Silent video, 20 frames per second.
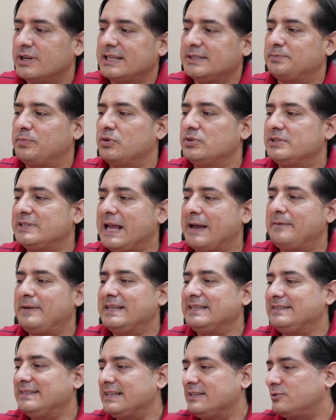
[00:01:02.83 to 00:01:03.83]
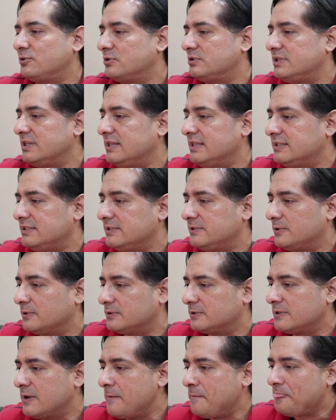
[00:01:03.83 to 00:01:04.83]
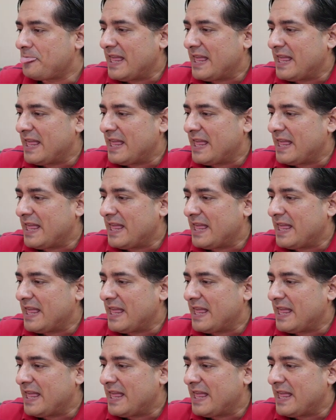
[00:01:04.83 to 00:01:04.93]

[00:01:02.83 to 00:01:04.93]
responsables de estos ilícitos